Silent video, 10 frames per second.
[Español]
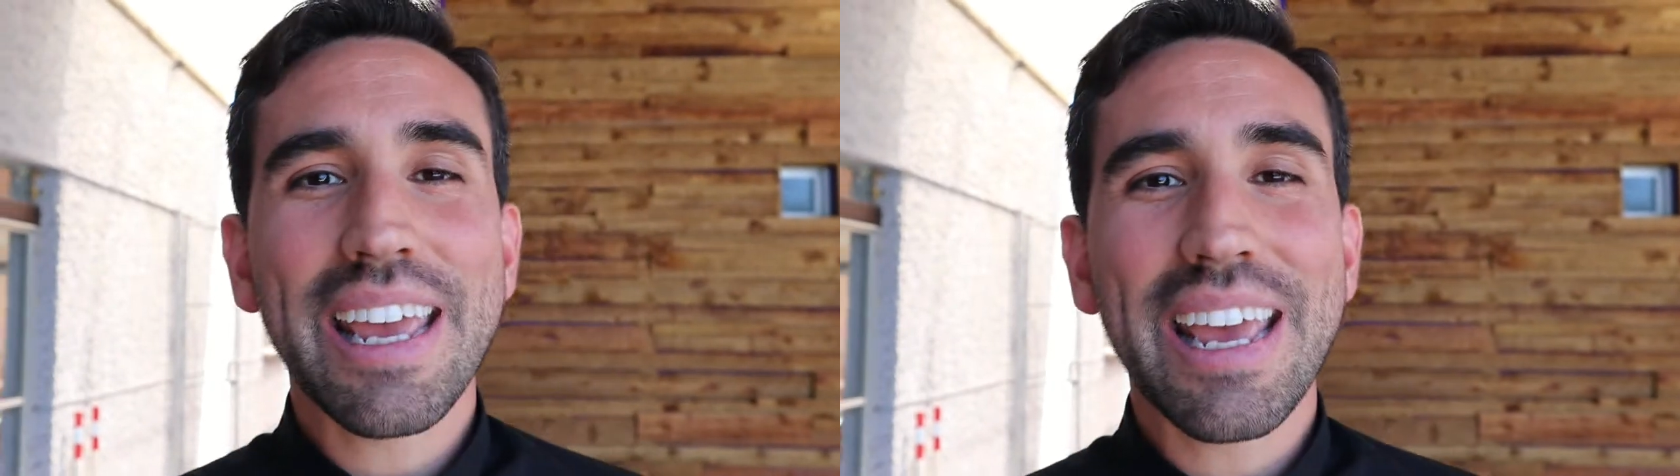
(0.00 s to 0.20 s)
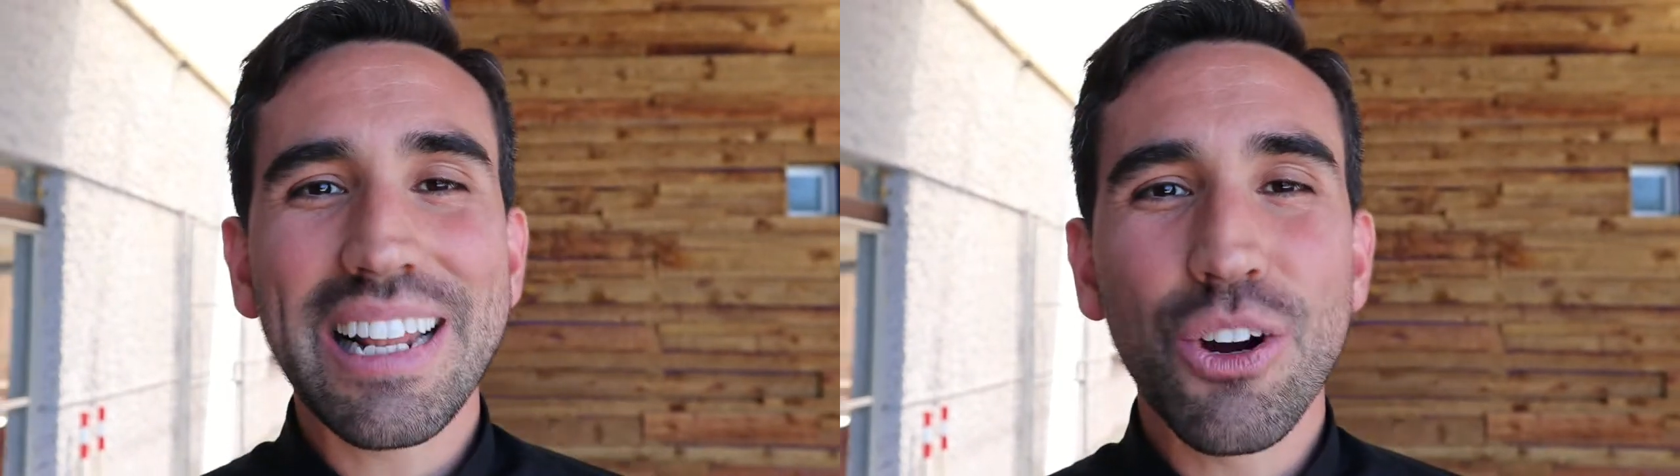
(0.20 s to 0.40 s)

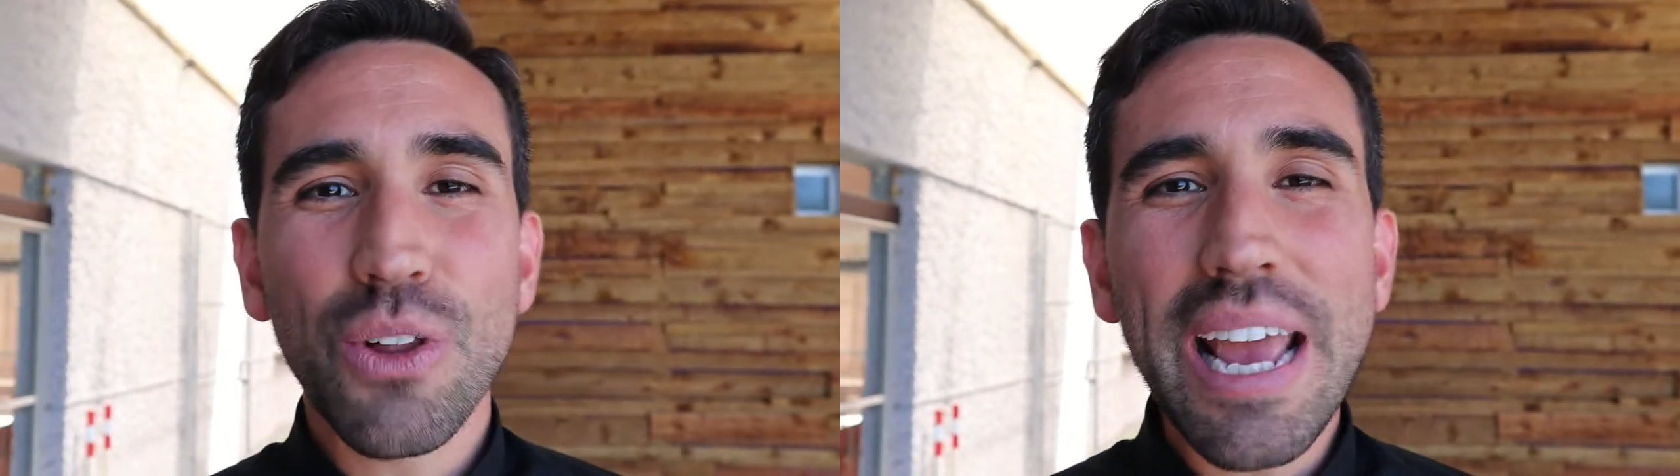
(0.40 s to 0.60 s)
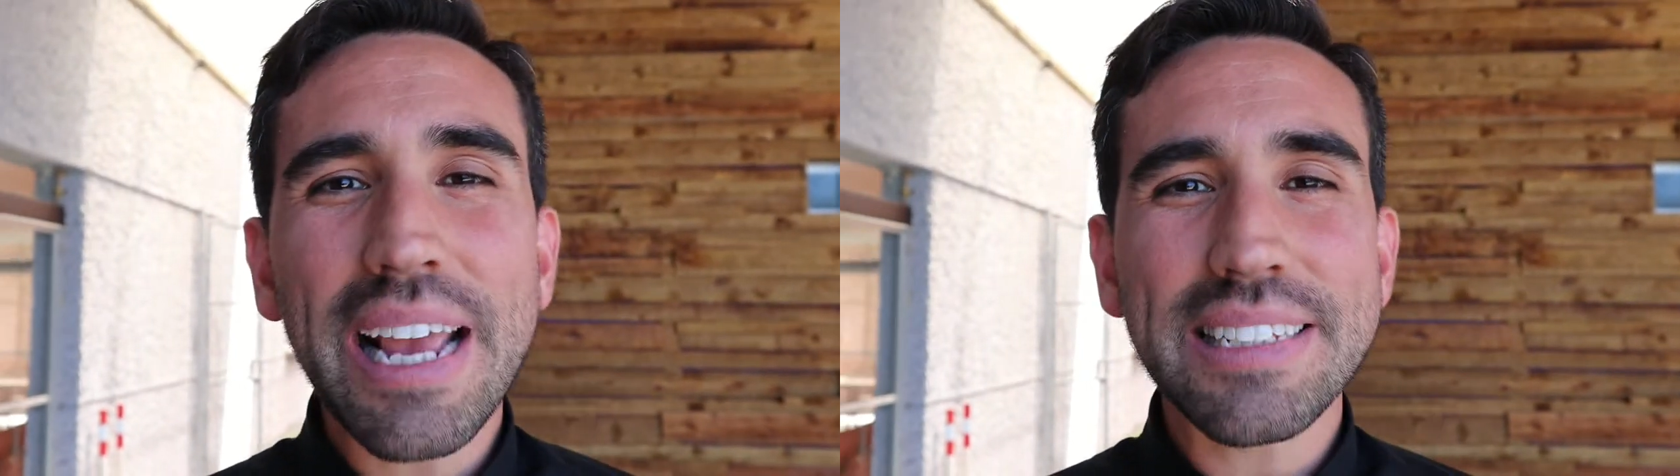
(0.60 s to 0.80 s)
que lo
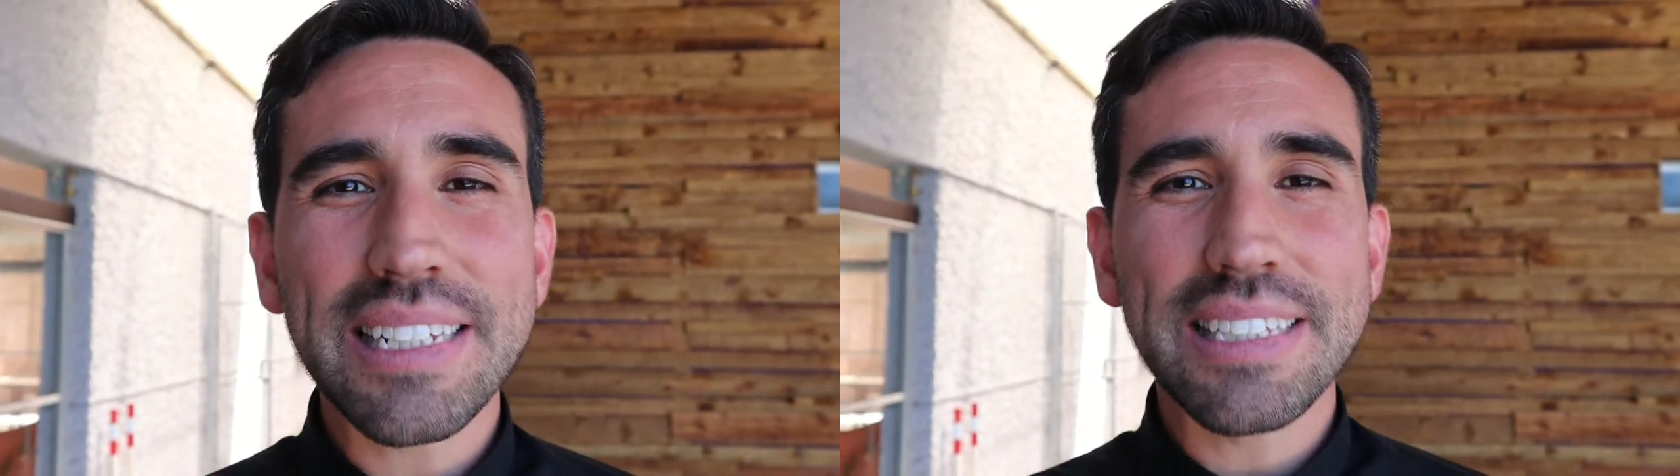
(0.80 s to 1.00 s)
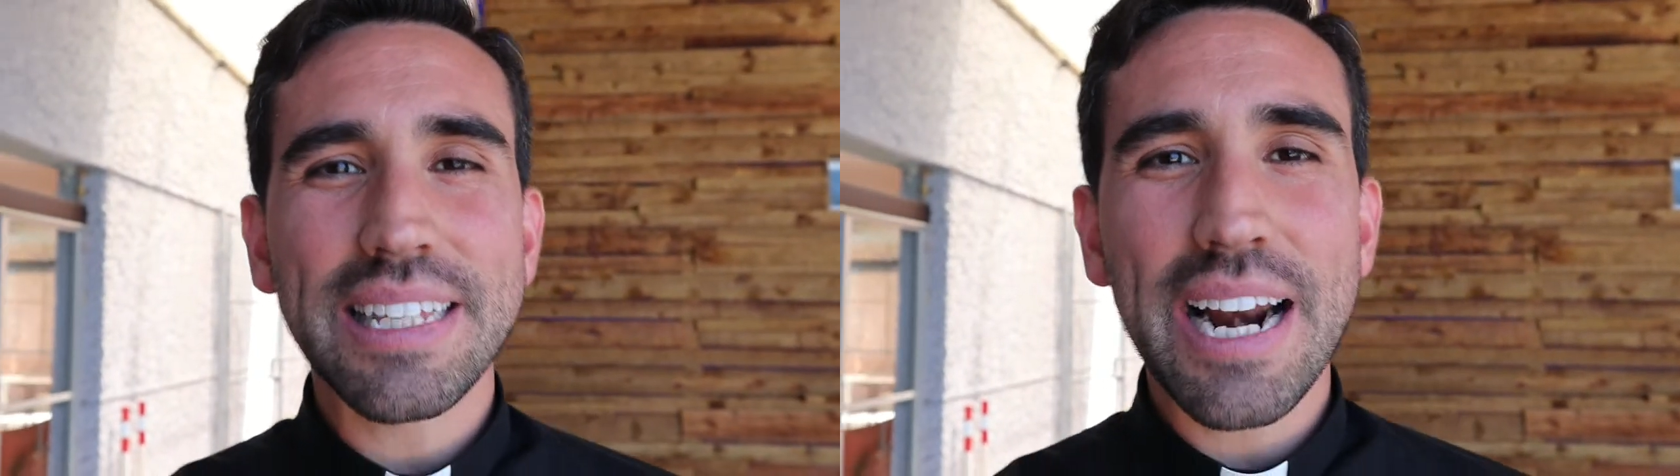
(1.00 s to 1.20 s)
dejes
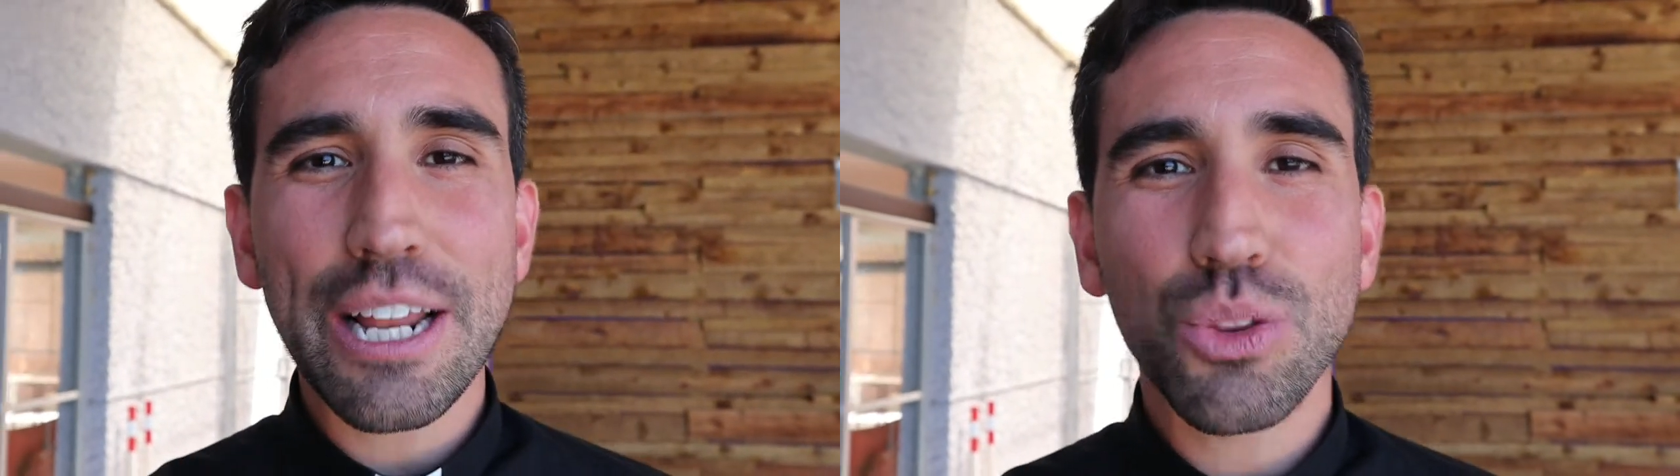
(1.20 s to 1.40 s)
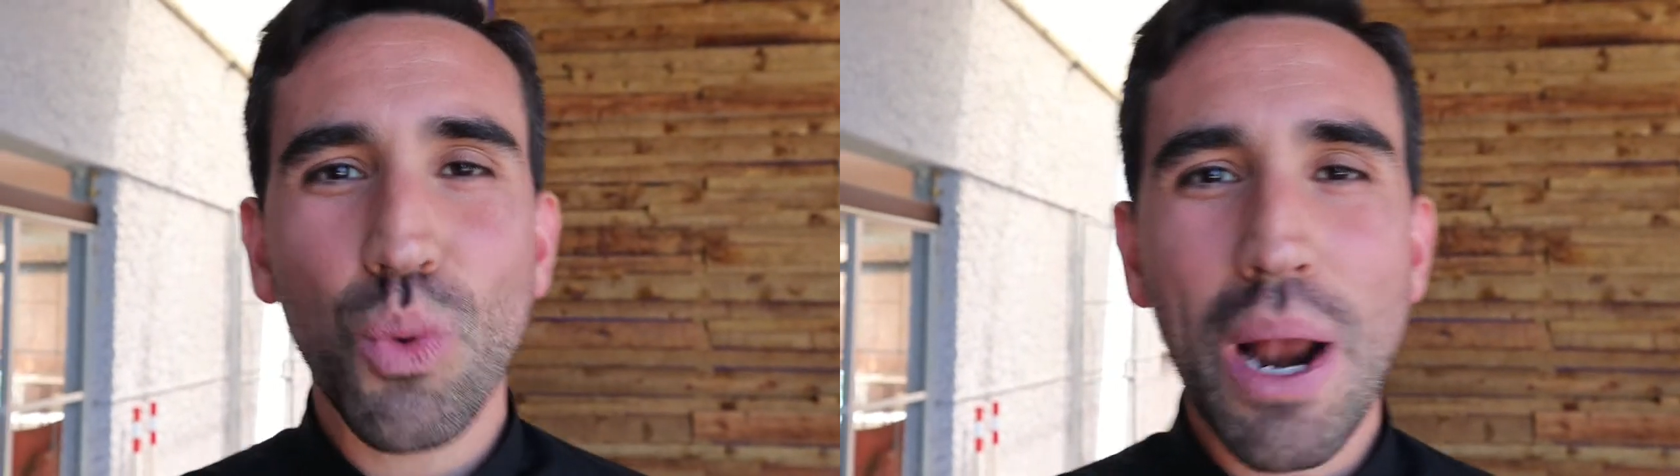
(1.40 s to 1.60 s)
entrar
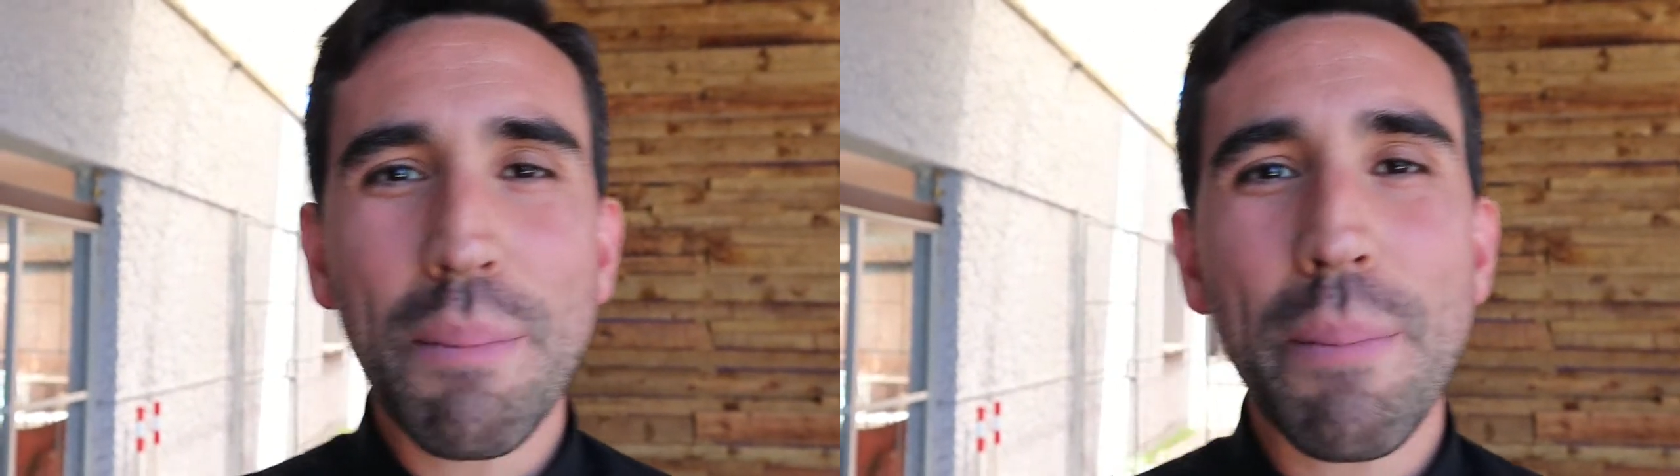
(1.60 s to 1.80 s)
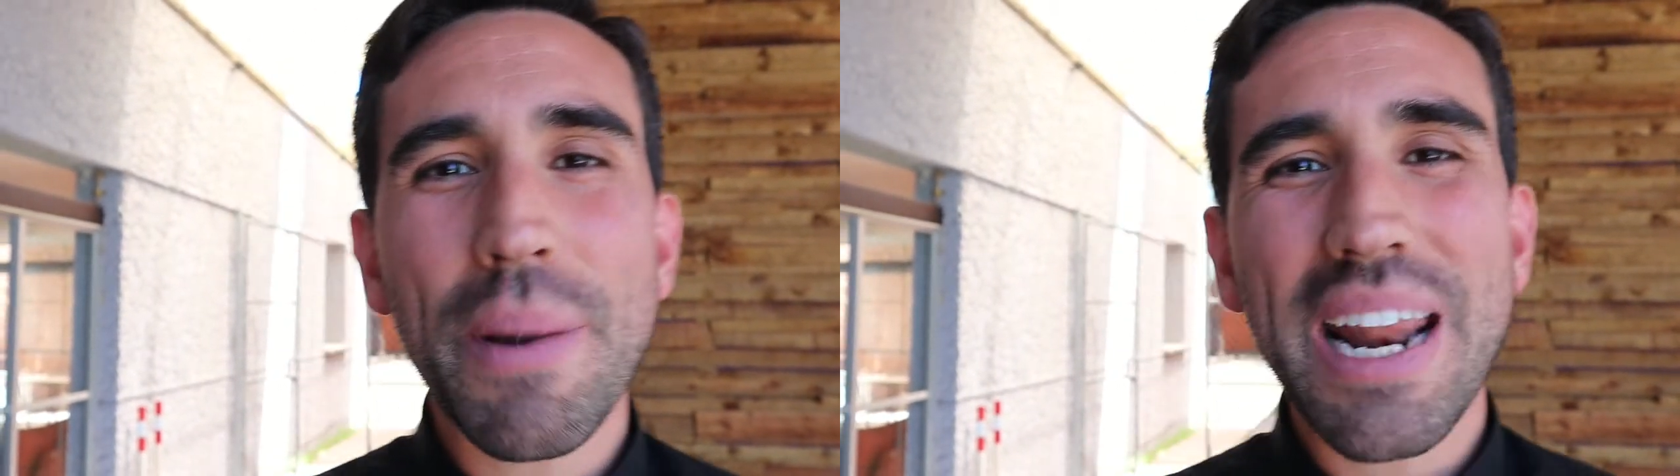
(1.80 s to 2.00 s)
a tu
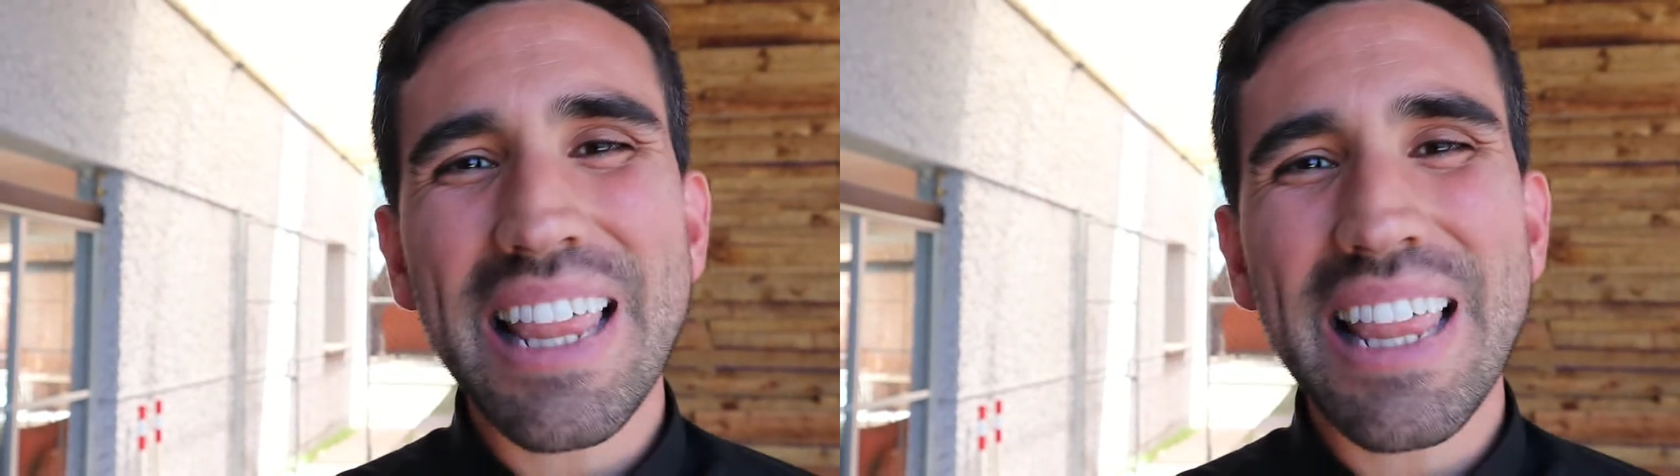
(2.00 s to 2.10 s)
alma para